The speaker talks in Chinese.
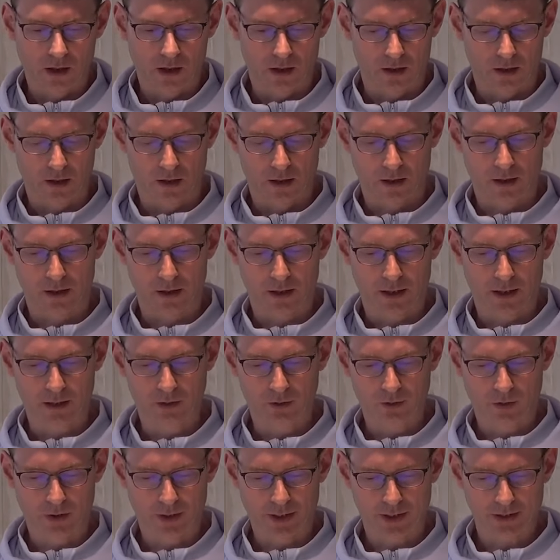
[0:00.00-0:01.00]
呃，很
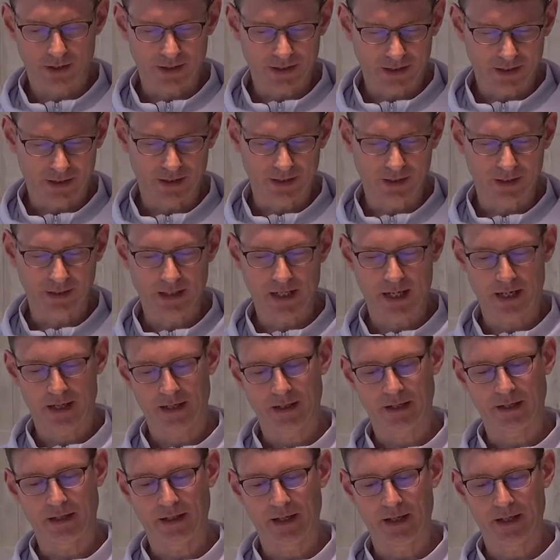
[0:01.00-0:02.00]
多人期
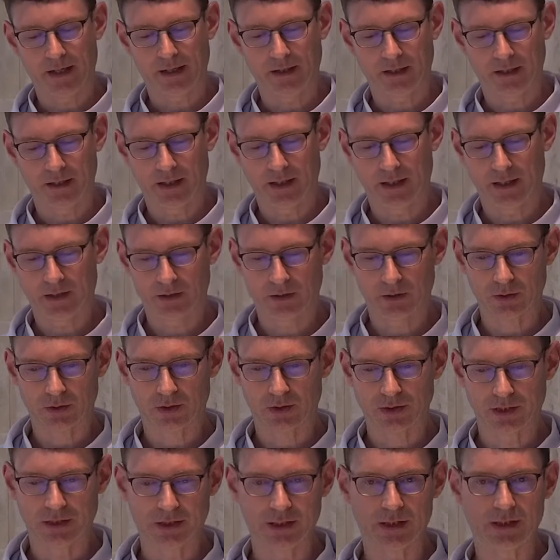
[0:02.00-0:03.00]
待耶
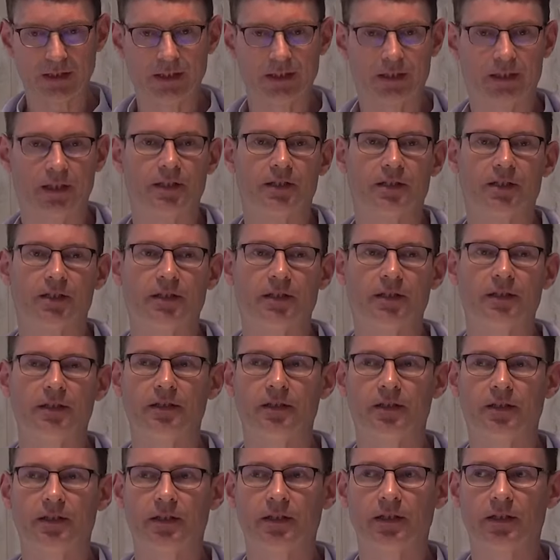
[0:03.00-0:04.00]
稣行一些奇
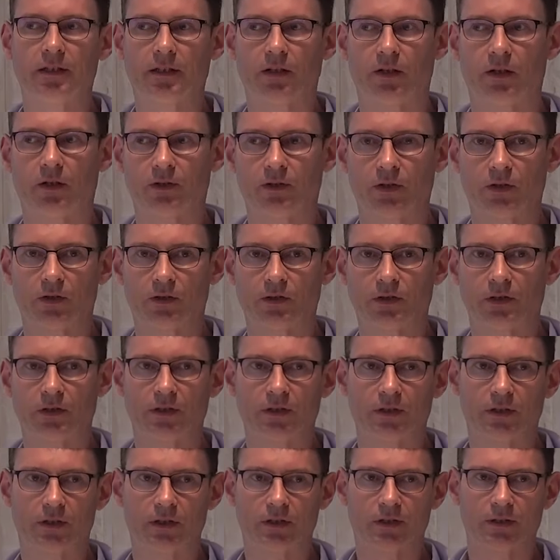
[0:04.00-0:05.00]
迹，哦，
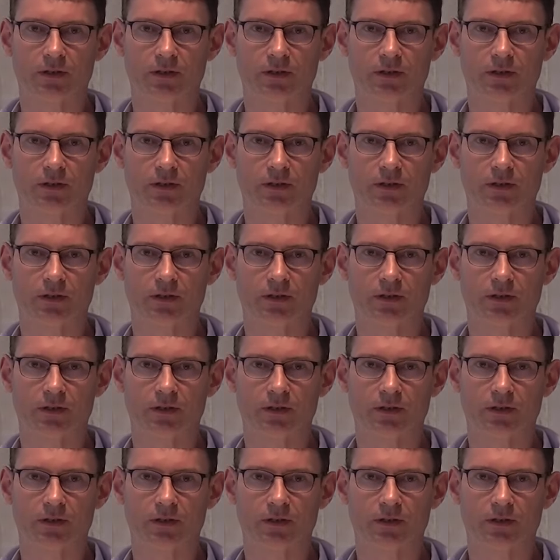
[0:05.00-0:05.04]
呃，